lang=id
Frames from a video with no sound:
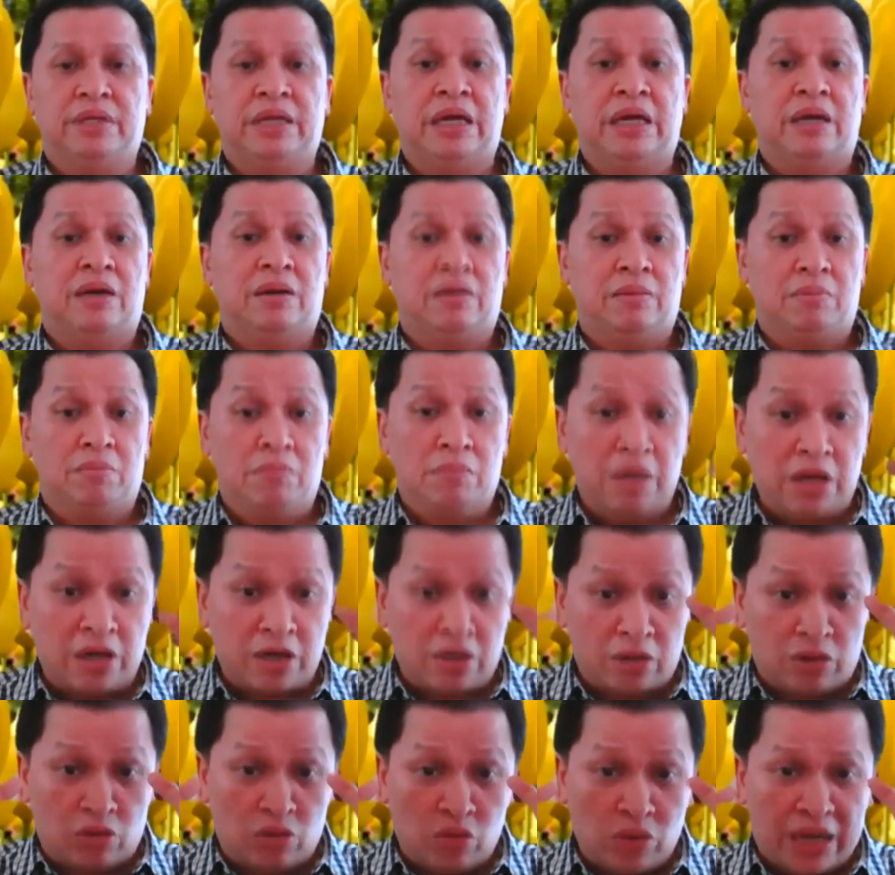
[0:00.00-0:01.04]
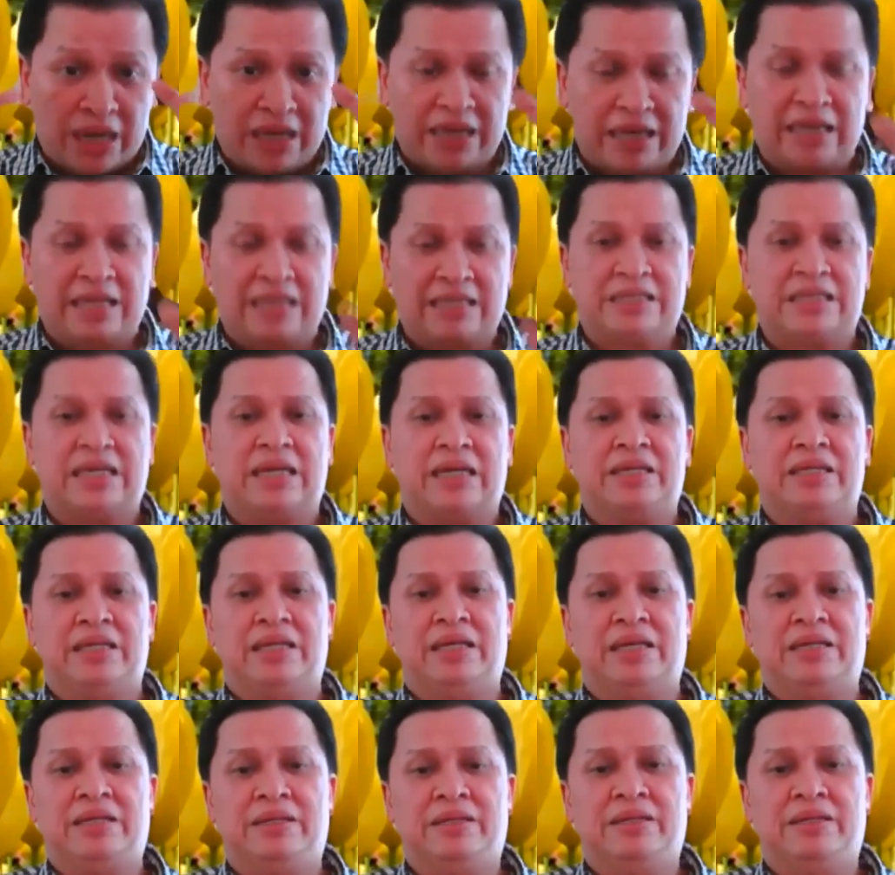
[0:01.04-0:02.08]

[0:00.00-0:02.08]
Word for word: ya berkurang kasarnya